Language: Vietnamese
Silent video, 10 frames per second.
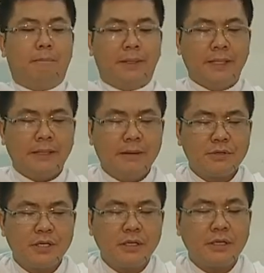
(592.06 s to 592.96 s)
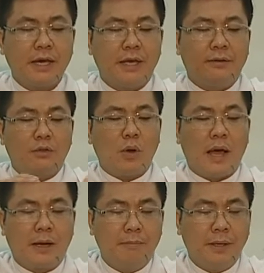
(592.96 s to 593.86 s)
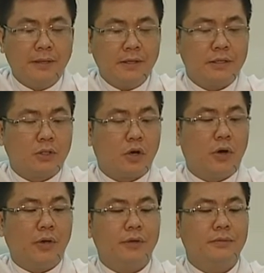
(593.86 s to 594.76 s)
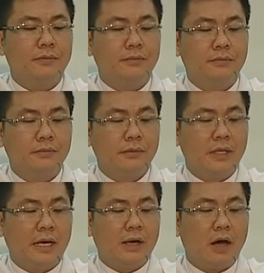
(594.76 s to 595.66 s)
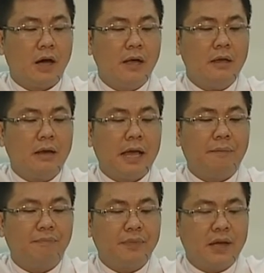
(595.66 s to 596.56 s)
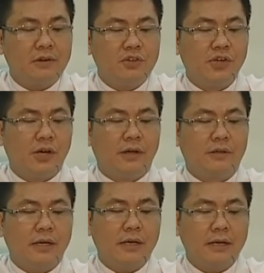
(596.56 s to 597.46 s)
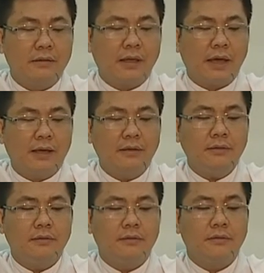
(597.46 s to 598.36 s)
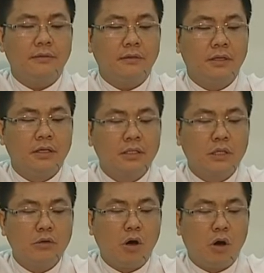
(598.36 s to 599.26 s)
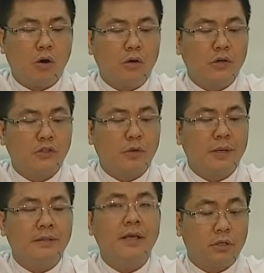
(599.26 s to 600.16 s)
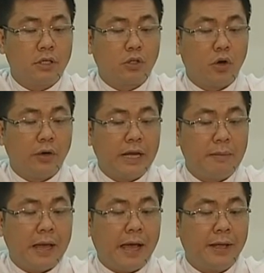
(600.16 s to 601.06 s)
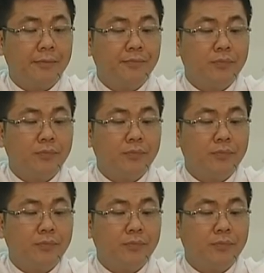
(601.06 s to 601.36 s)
Bí tích thêm sức kiện toàn bí tích rửa tội, nhờ đó làm tăng trưởng các ơn thánh, ơn cứu độ do bí tích rửa tội đem lại.